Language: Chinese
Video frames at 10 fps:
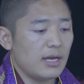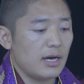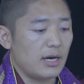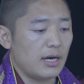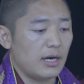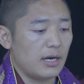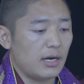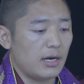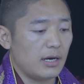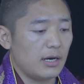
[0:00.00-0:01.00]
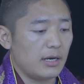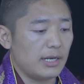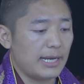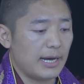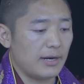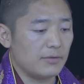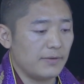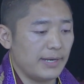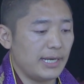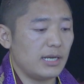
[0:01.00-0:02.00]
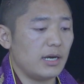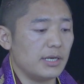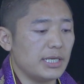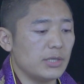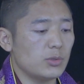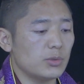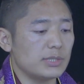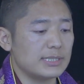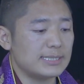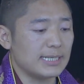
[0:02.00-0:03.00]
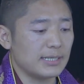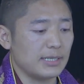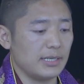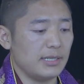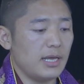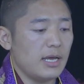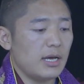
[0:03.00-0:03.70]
呃呃两位呃印度的僧人